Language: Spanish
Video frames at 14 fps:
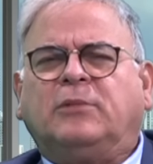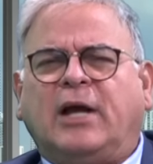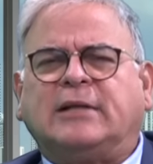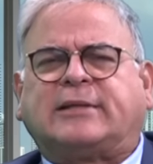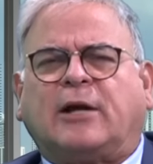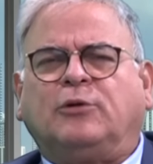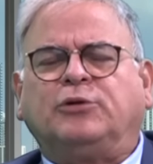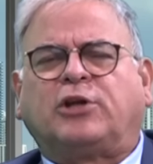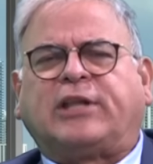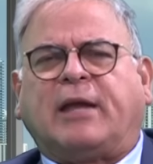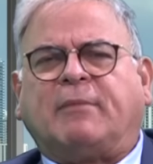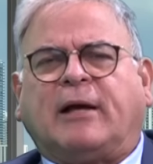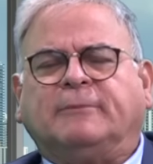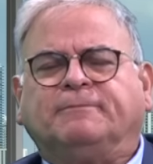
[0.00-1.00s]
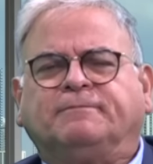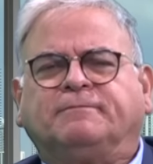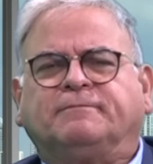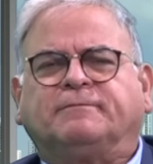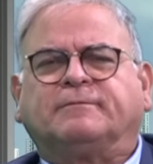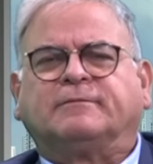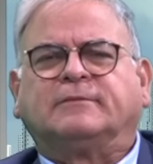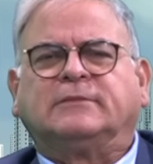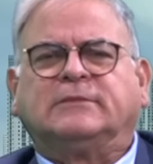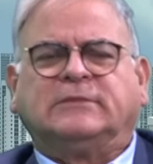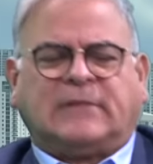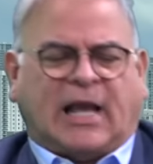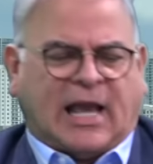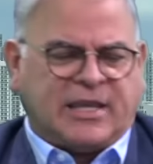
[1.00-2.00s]
Voy al segundo tema.
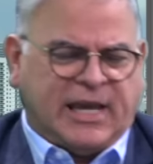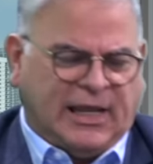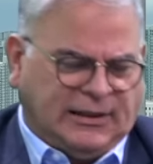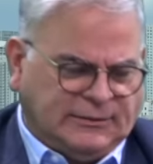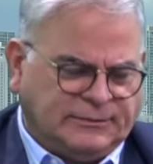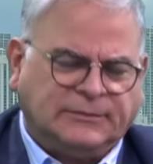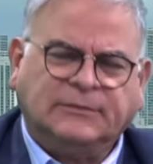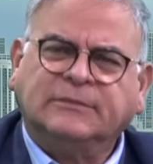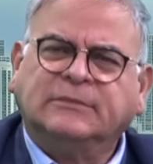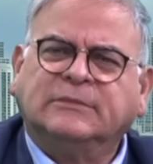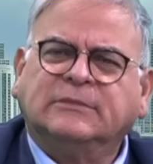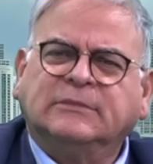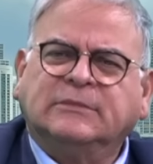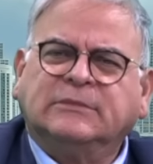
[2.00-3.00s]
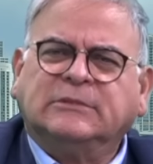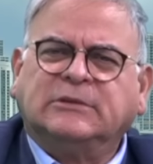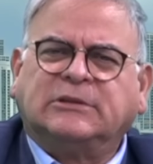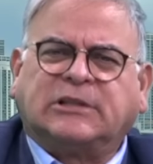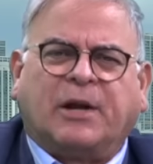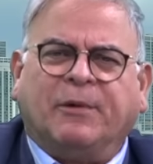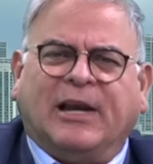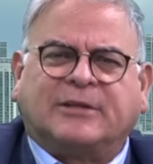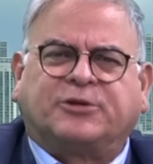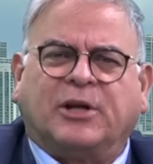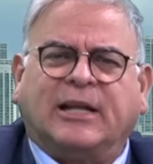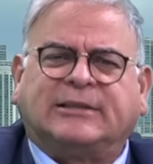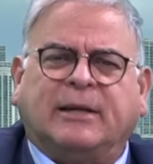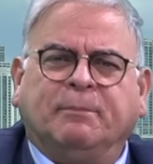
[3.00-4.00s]
Ayer,
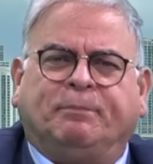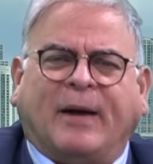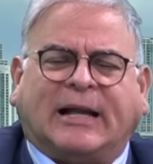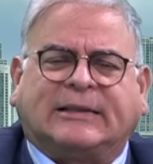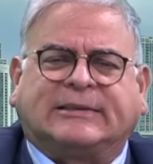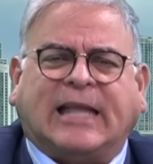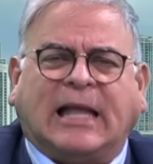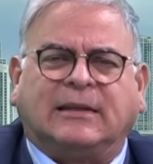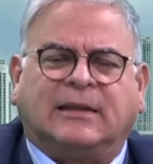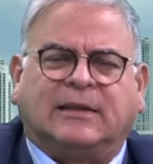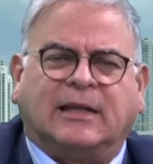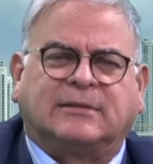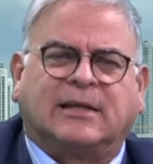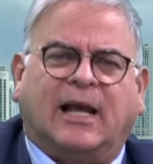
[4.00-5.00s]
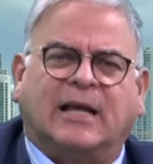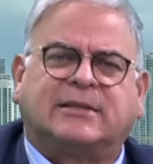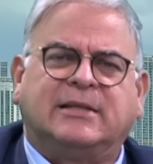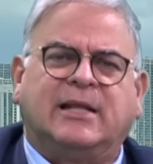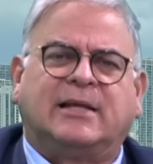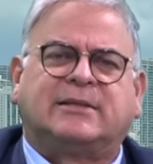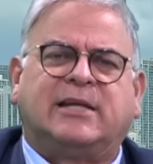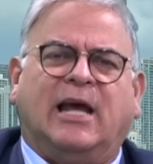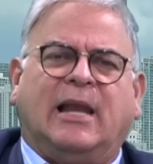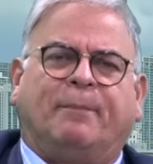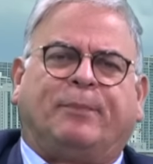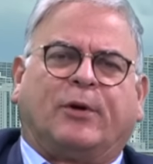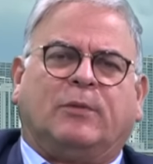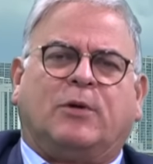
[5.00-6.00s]
revelaciones impactantes, así decía
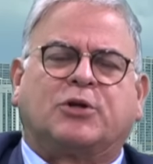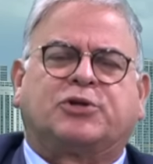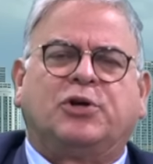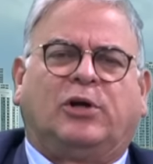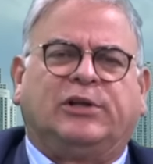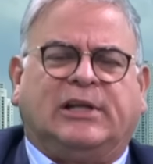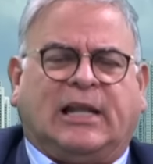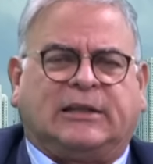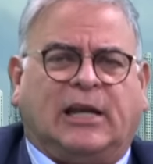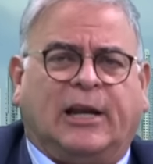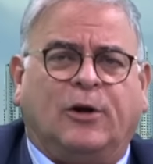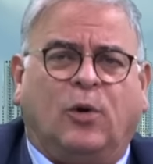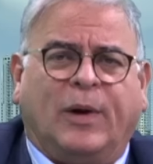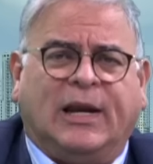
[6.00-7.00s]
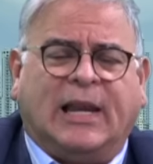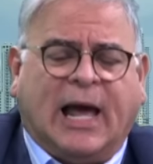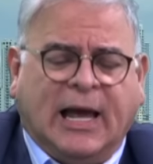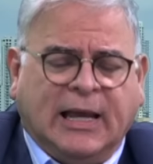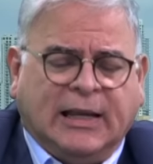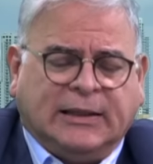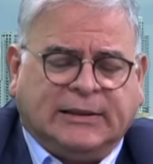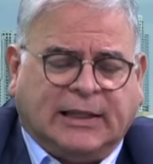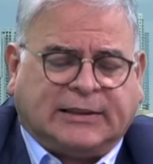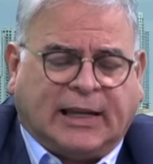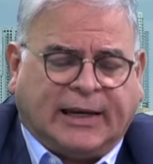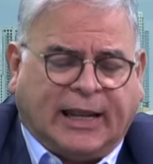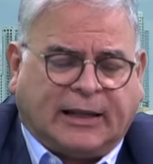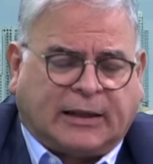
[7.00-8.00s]
la promoción de la telenovela de
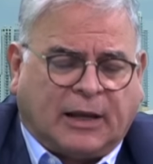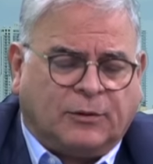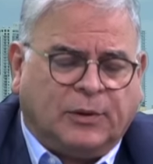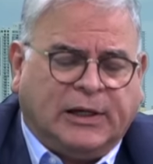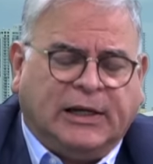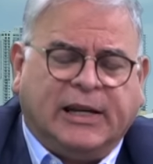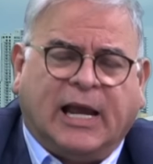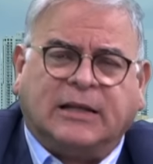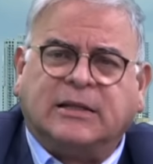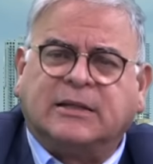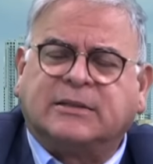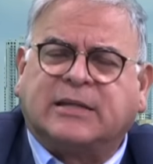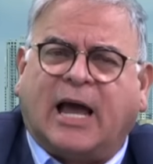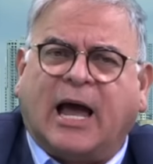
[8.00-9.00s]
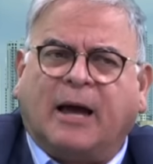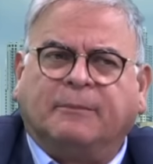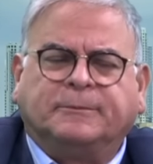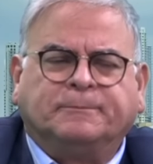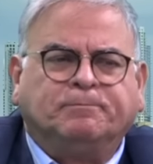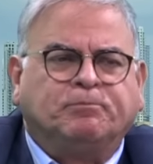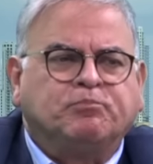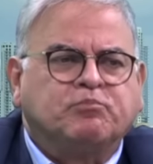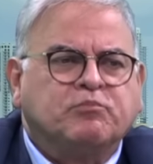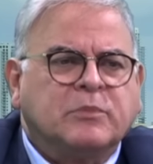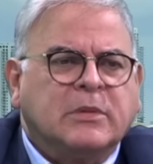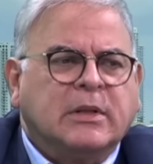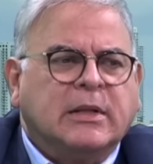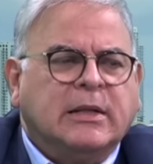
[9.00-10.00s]
Tarek William Saab.
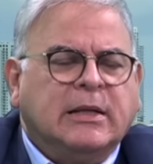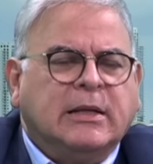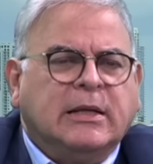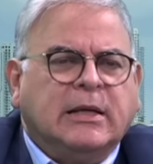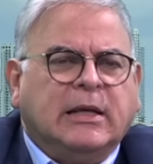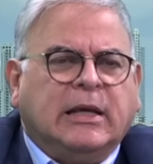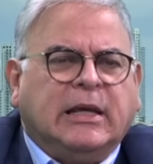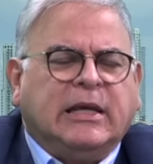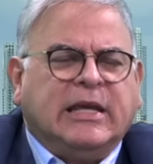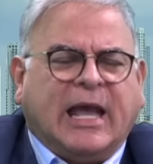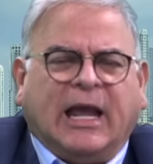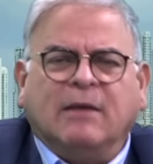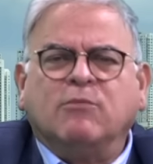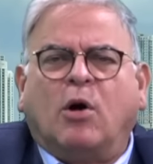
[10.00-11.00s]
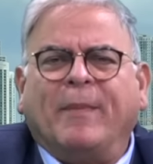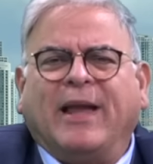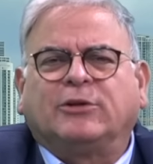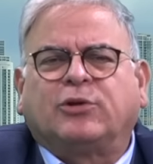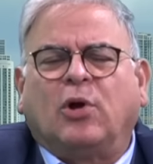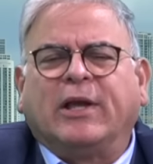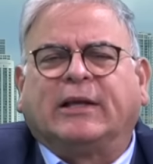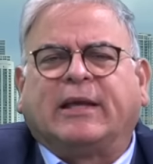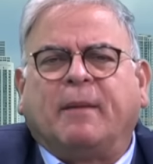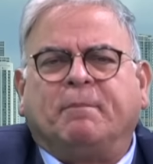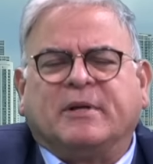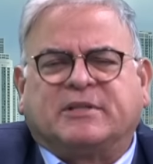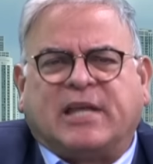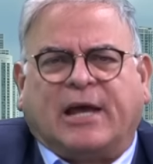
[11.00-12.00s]
Y en el momento en que
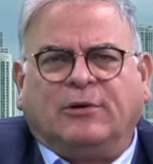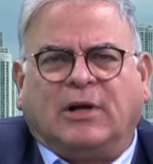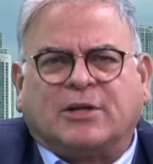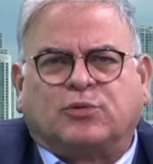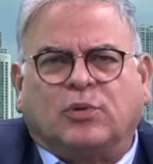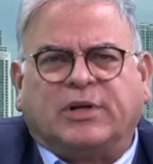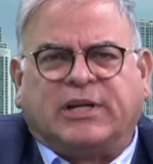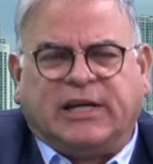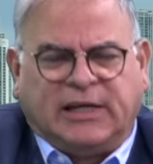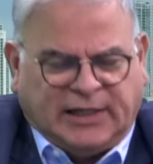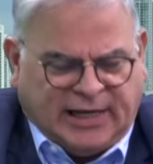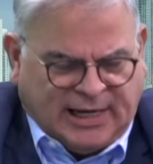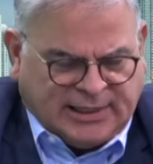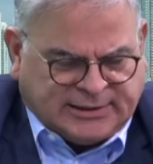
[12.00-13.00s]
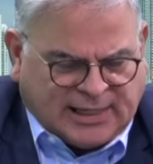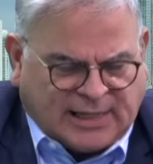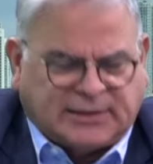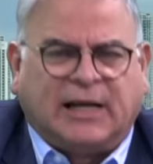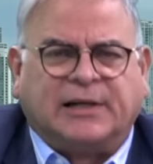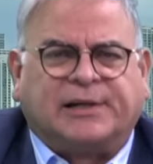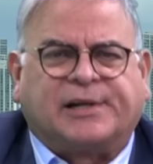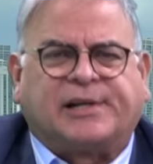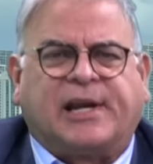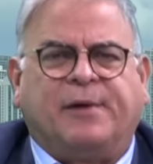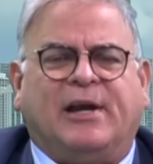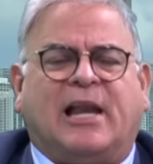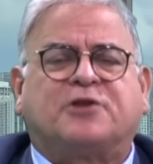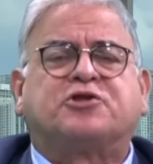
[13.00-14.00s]
empezaron a surgir esas
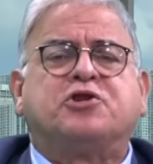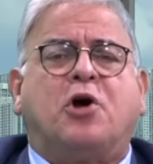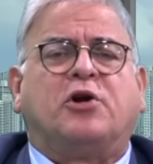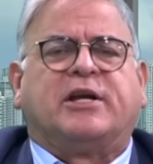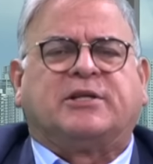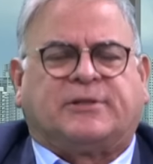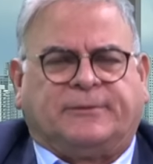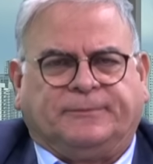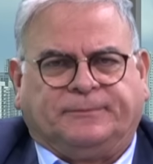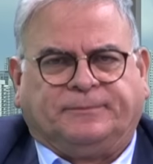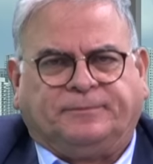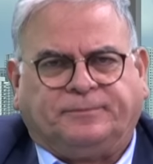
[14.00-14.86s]
revelaciones,